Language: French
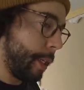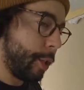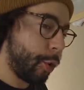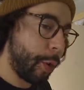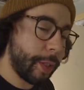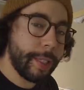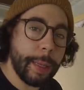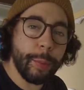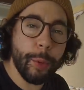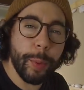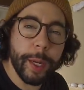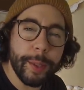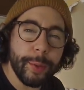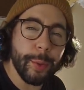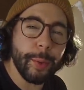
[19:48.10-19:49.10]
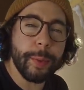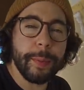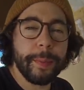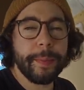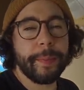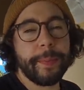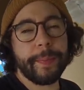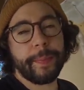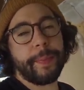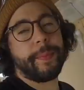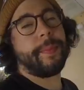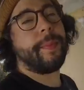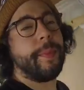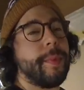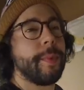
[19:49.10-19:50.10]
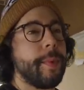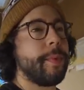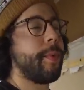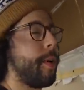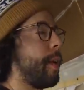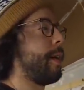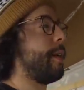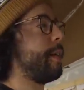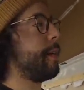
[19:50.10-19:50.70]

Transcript: crois que c'est à peu près tout. Voilà.